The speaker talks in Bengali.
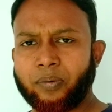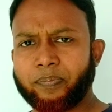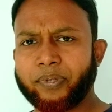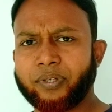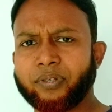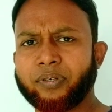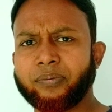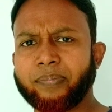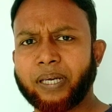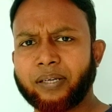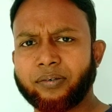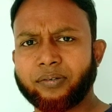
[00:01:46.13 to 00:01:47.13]
অপিনিয়ন
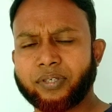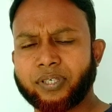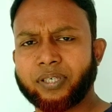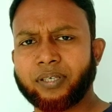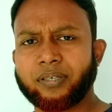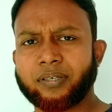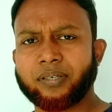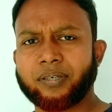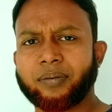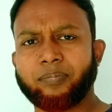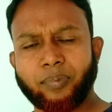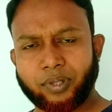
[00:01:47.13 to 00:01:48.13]
মানে হচ্ছে
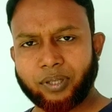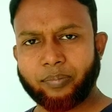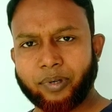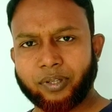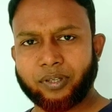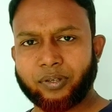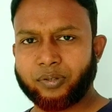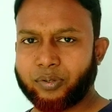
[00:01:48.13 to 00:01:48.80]
মতামত